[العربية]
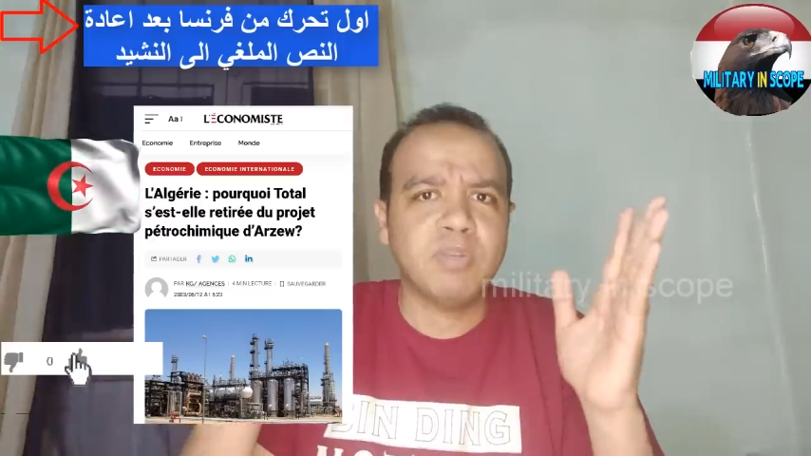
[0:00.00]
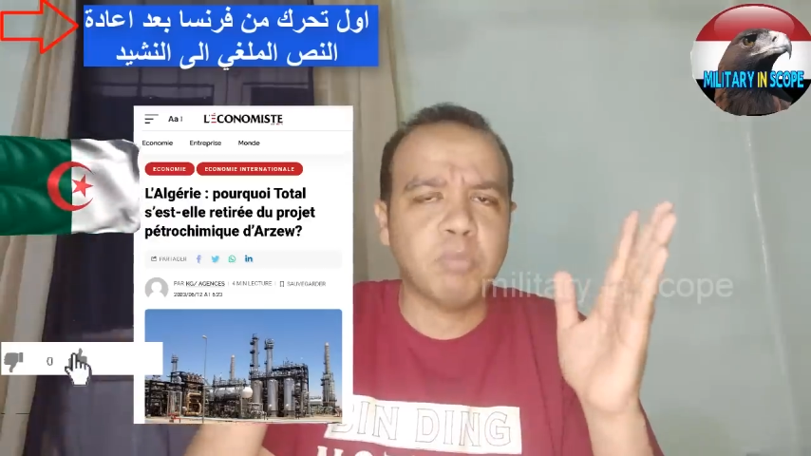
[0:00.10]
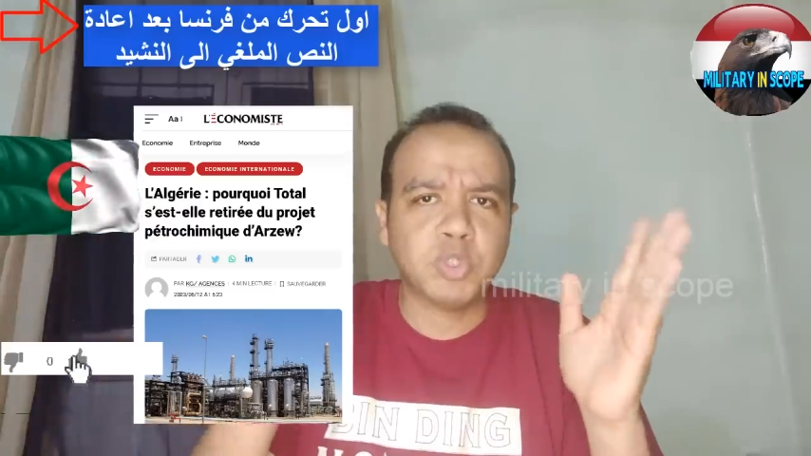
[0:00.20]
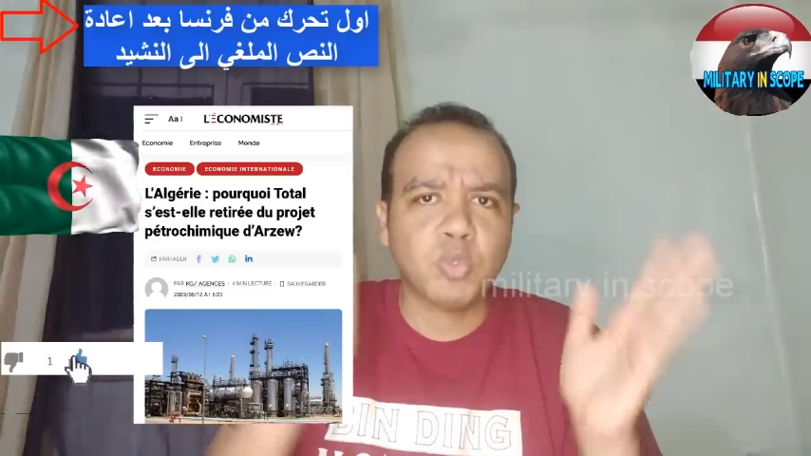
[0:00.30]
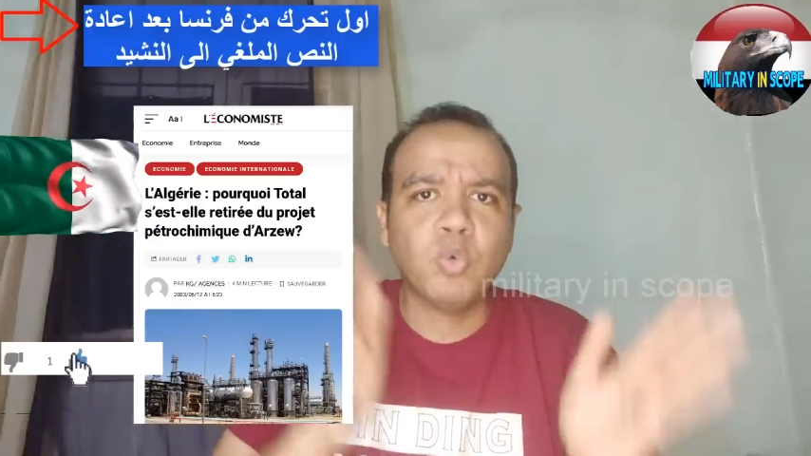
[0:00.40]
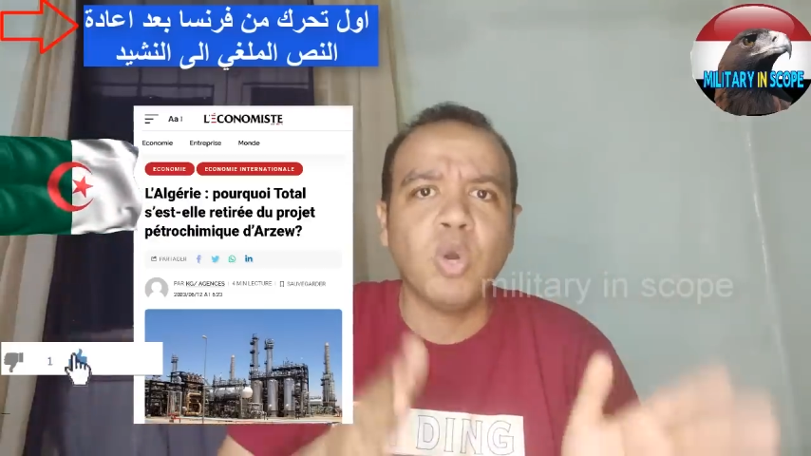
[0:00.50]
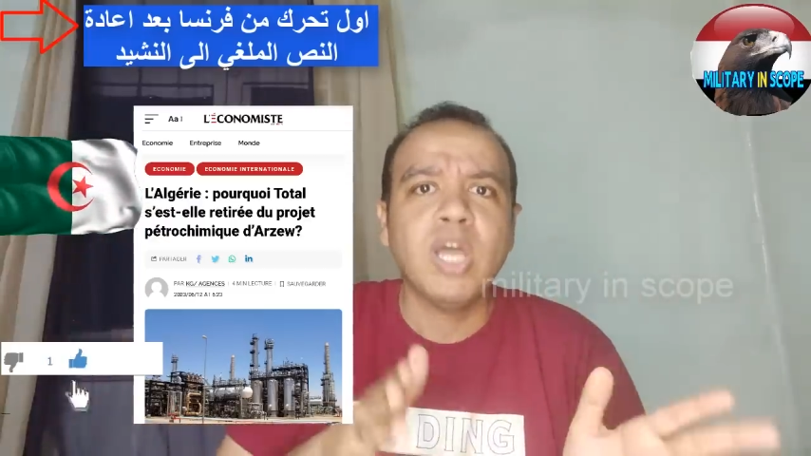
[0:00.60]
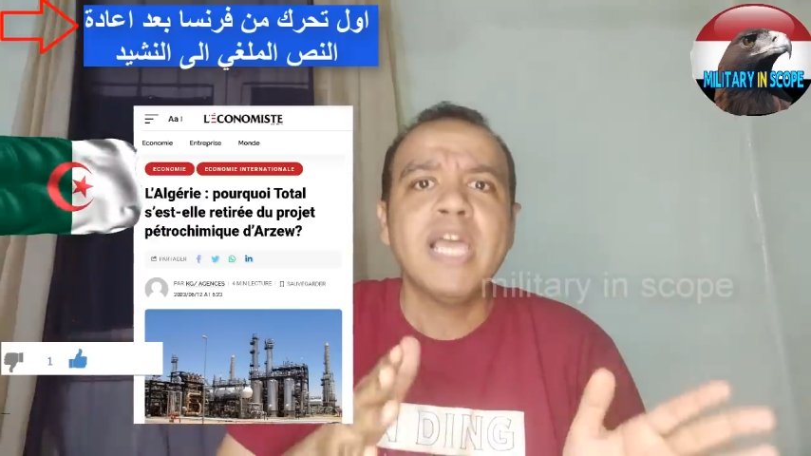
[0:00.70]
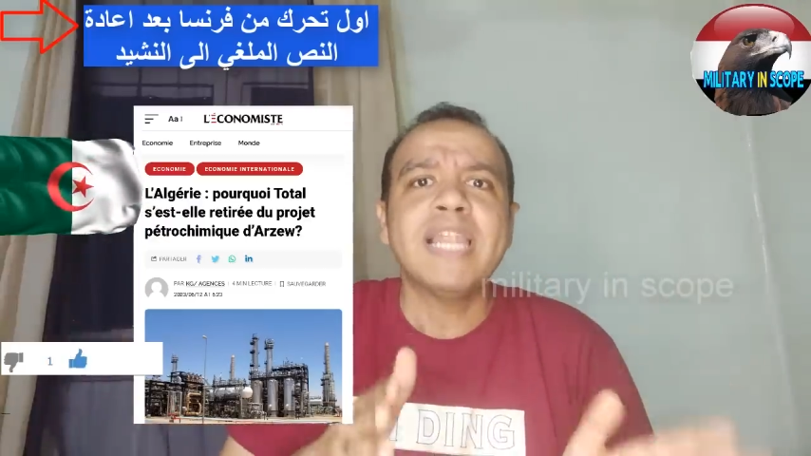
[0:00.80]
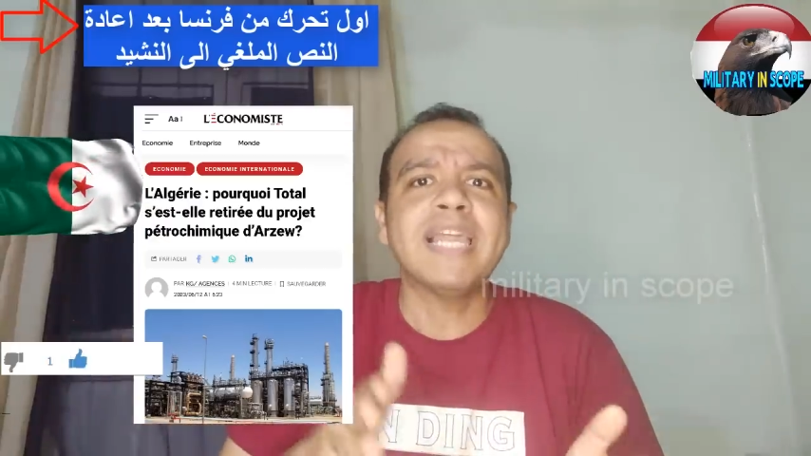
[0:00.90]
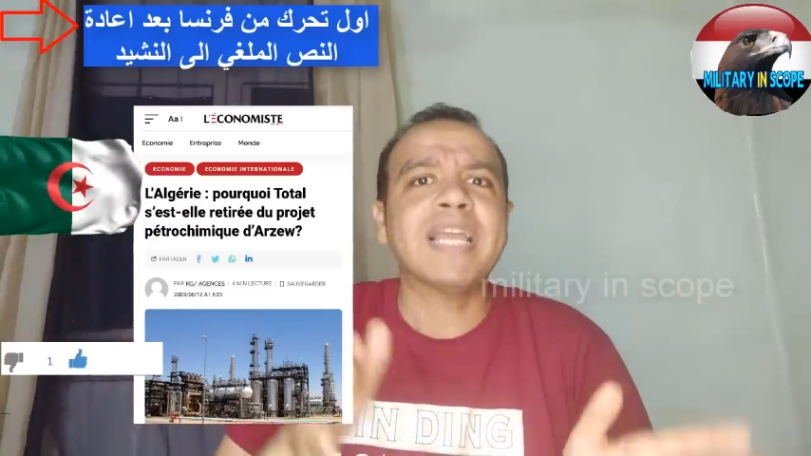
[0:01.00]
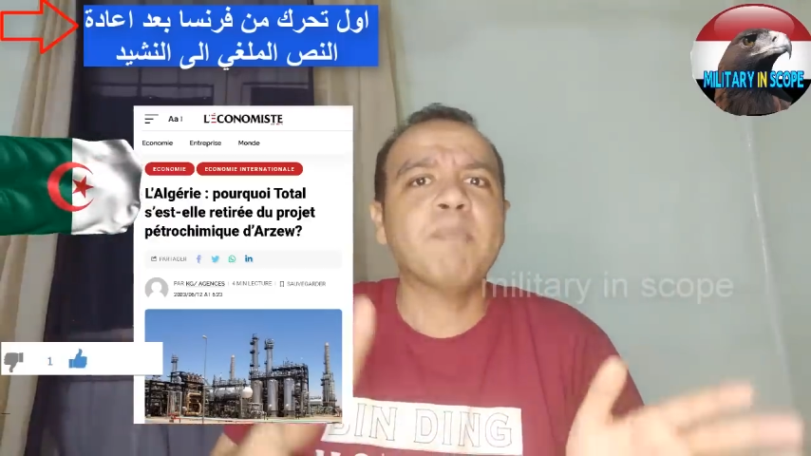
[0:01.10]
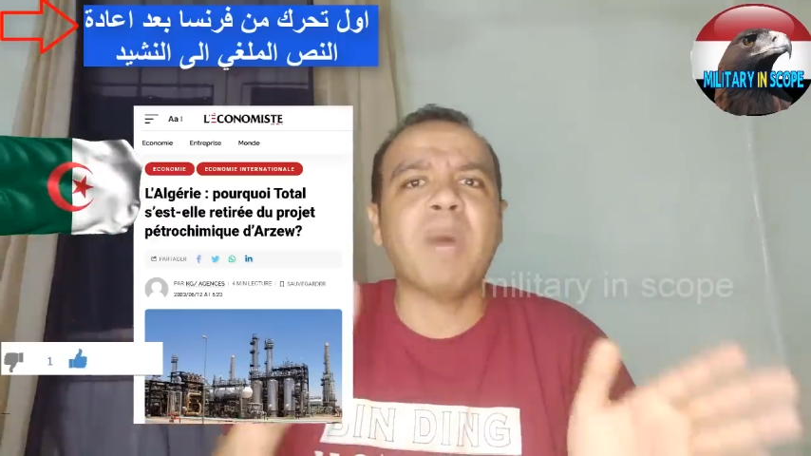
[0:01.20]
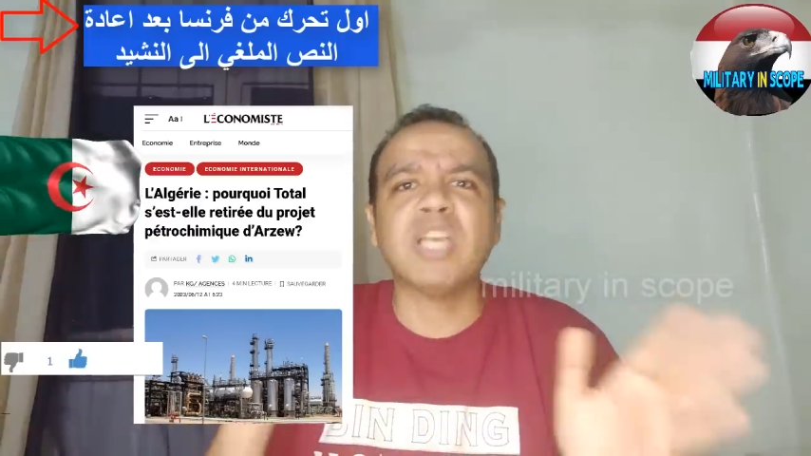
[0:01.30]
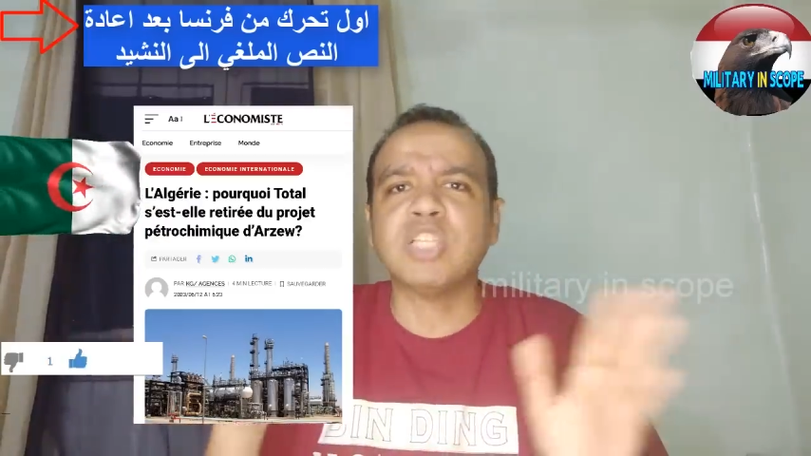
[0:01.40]
في المشروع
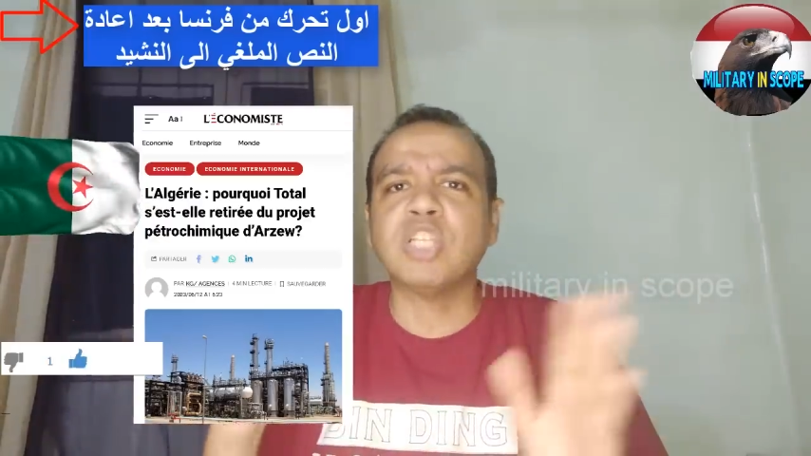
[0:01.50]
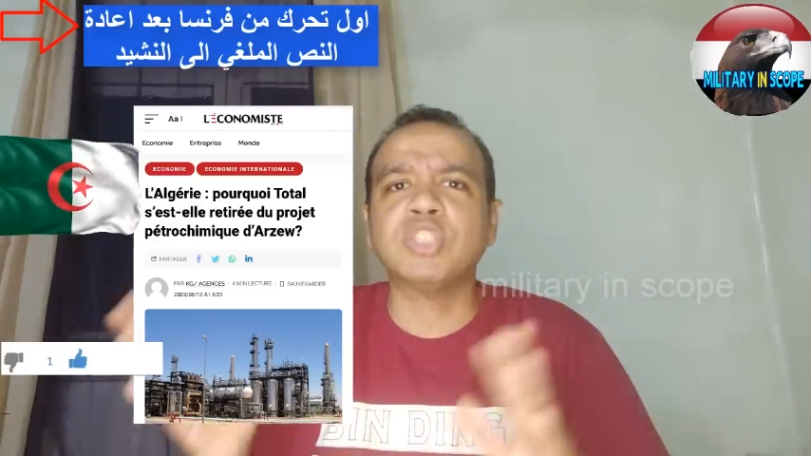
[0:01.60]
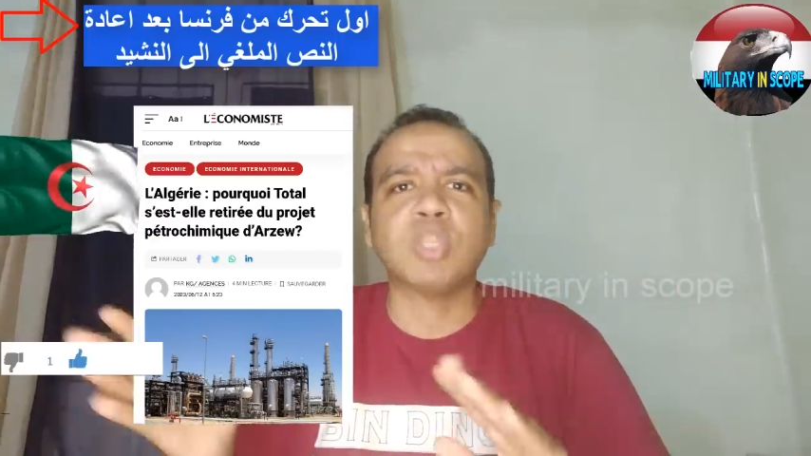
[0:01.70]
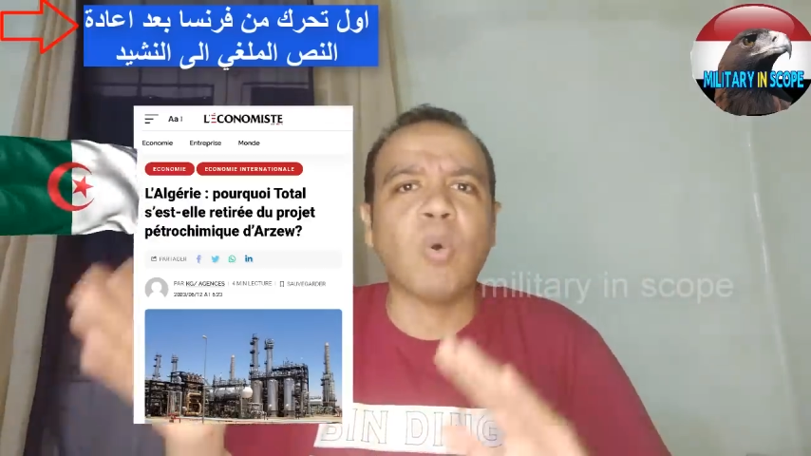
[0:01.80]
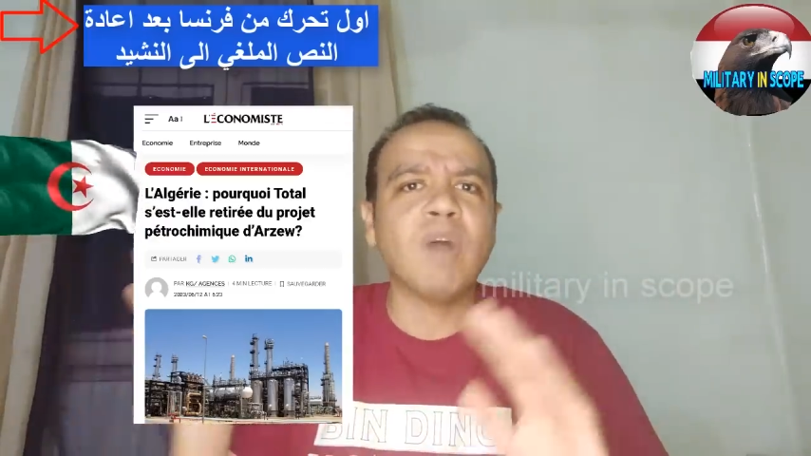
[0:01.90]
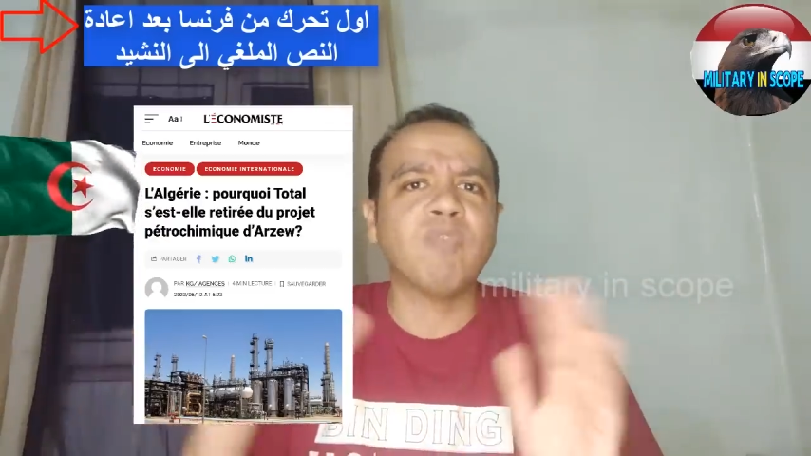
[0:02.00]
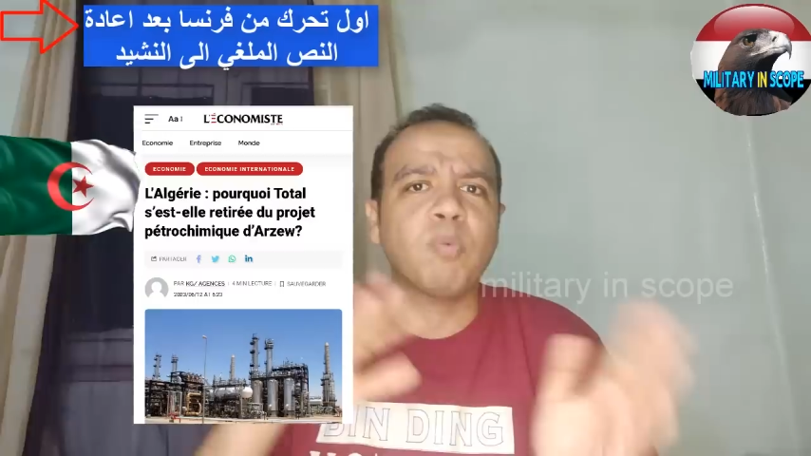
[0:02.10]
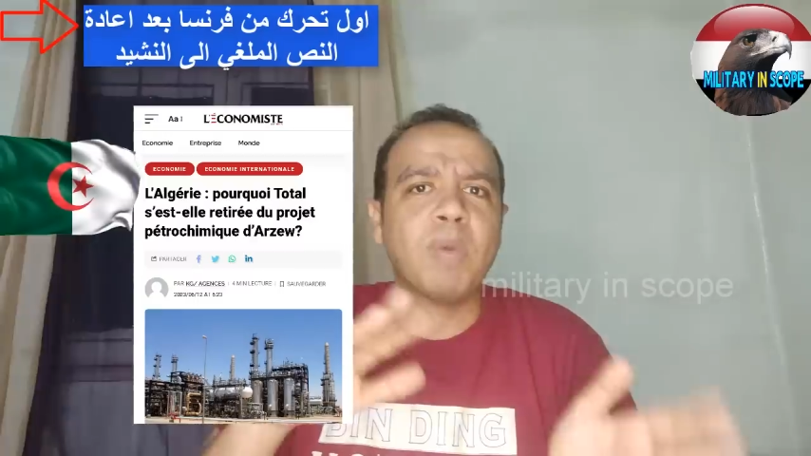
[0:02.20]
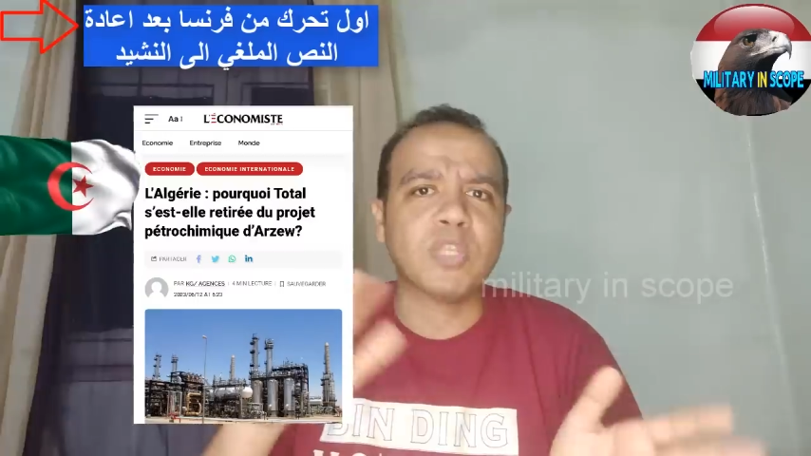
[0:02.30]
لكن ما حصلش توافق